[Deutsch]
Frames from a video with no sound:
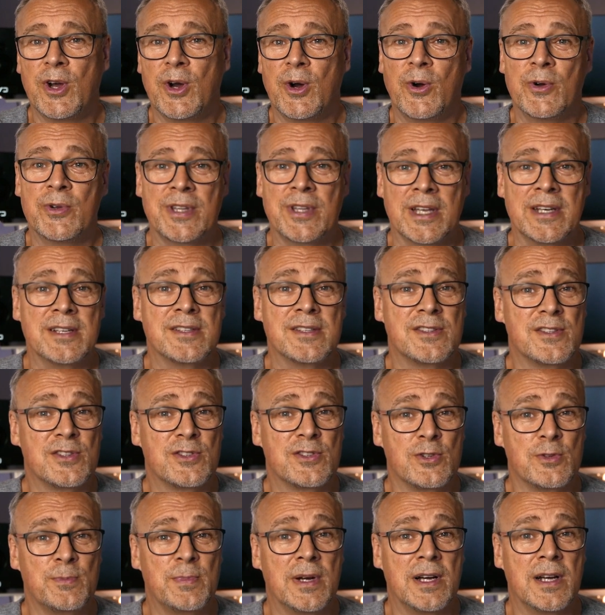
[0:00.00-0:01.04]
Und dann ist es
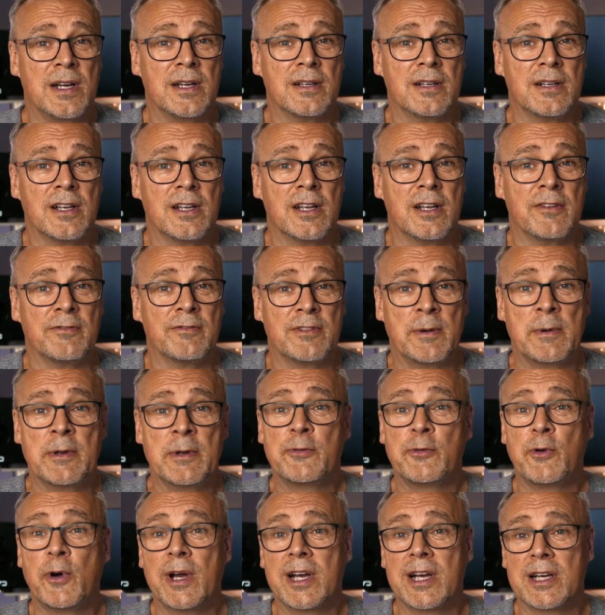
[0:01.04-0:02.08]
super, wenn man
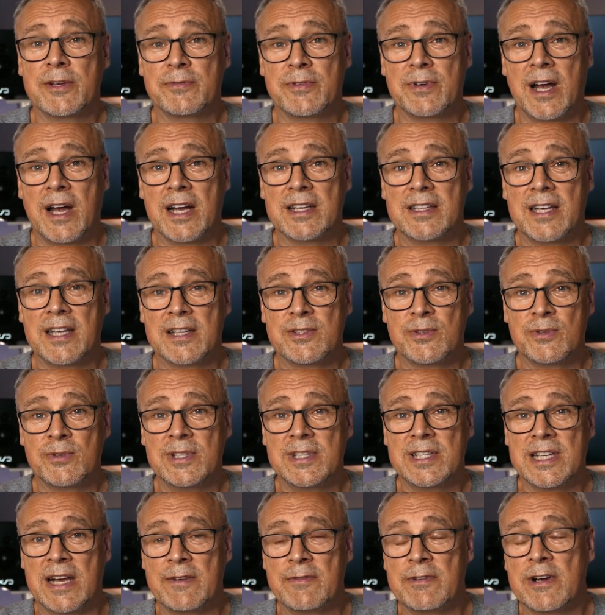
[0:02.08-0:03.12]
vorher gefragt hat und
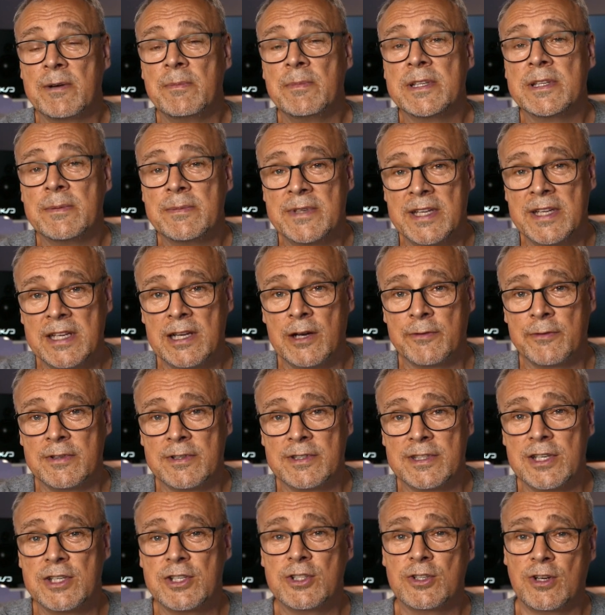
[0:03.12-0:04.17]
nicht einfach mit dem Ding auf den
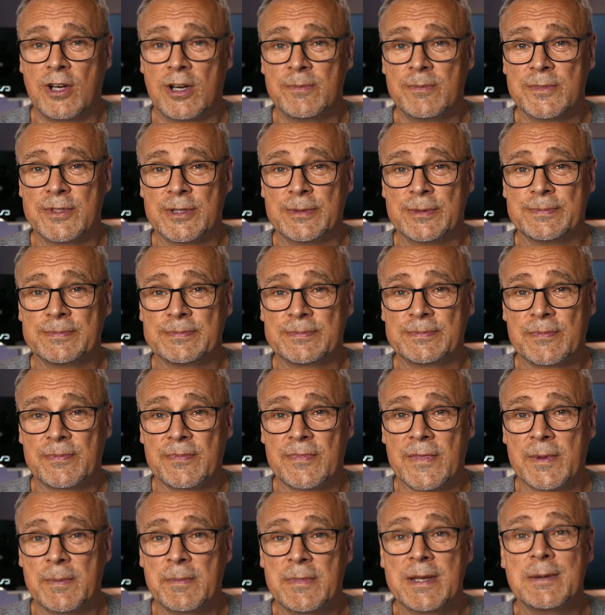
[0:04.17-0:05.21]
Tisch kommt,
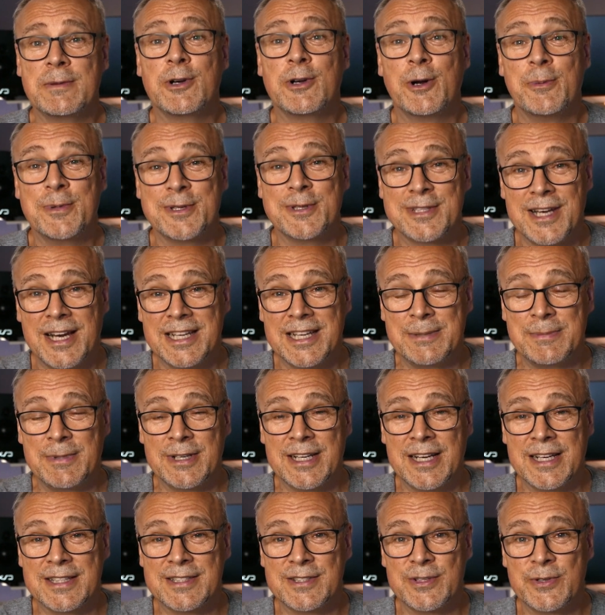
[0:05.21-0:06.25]
mit dem Kommentar, den man
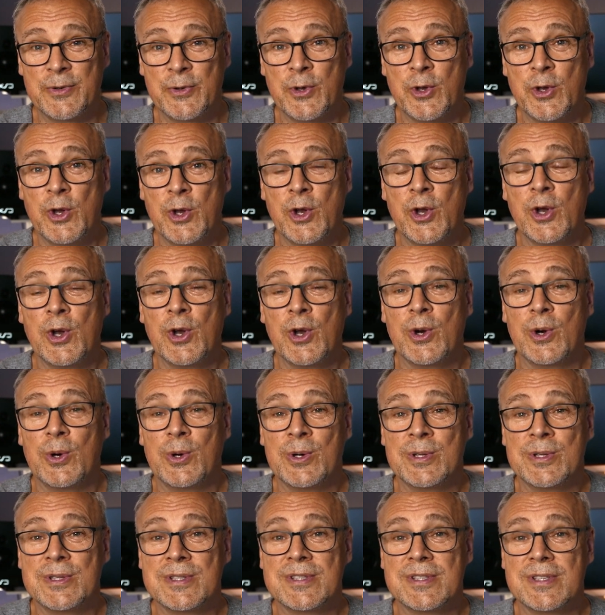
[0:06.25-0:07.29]
hat,
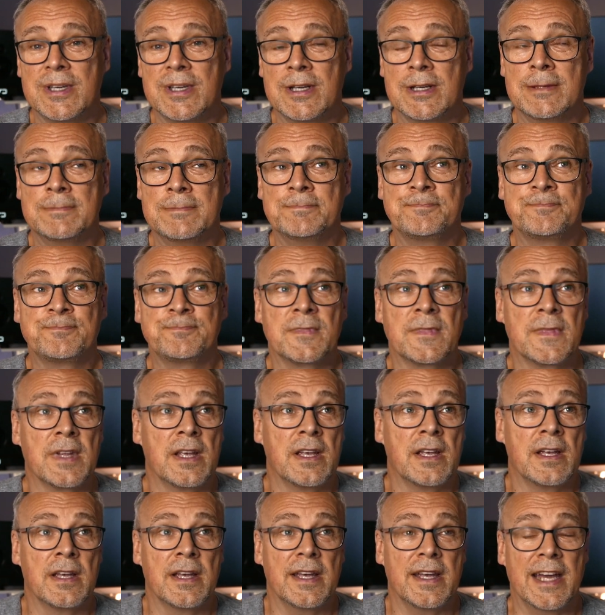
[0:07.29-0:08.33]
und ähm,
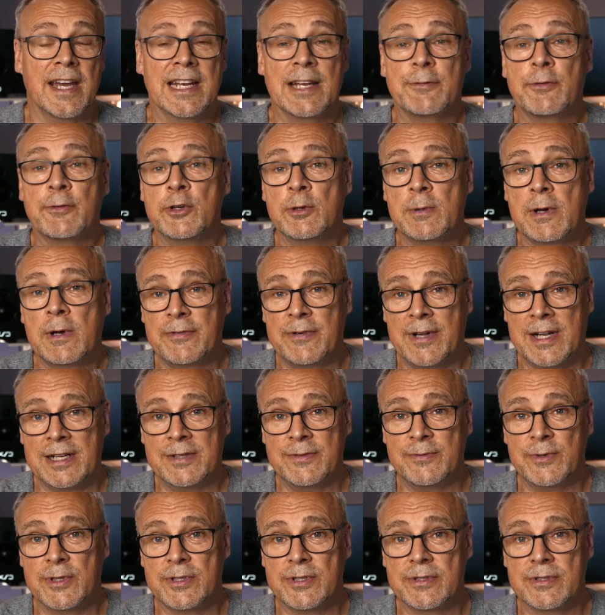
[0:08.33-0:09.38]
er davon
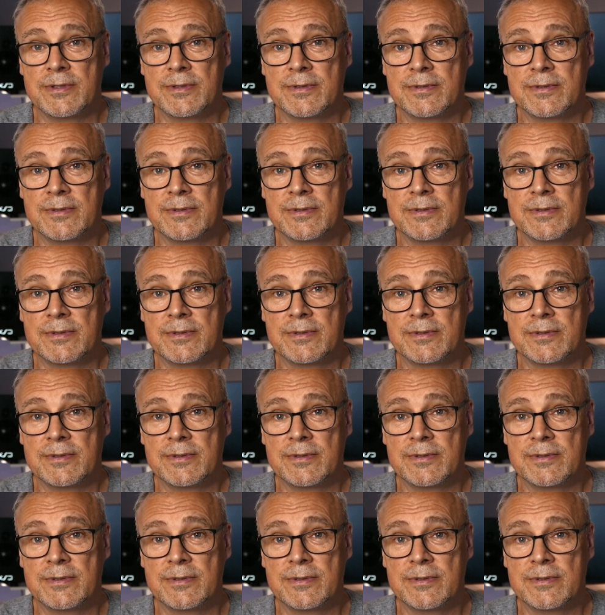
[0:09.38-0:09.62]
überfallen wird.